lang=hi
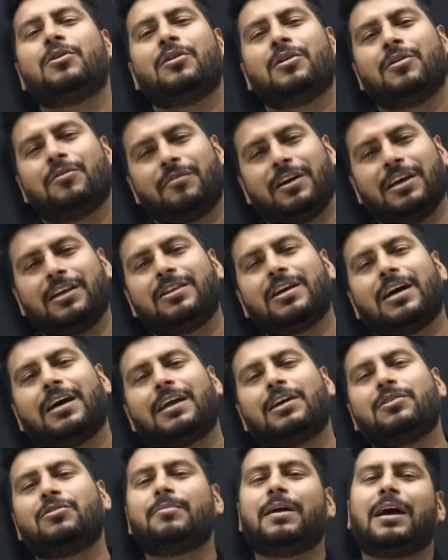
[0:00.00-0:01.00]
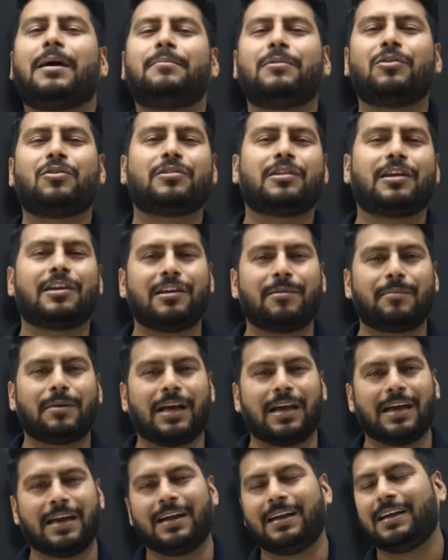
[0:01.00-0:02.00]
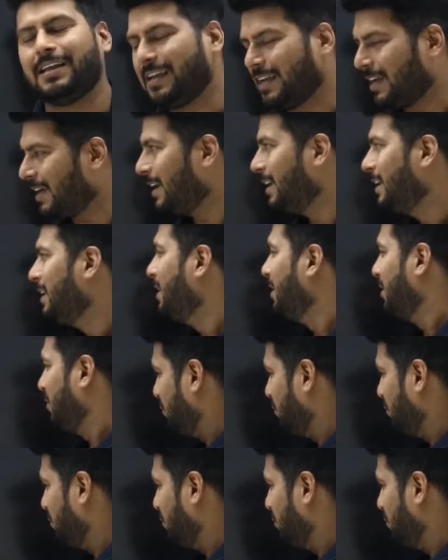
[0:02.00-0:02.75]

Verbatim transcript: वहीं से आ रहा है जो मैम ने और सर ने पढ़ाया है ठीक है तो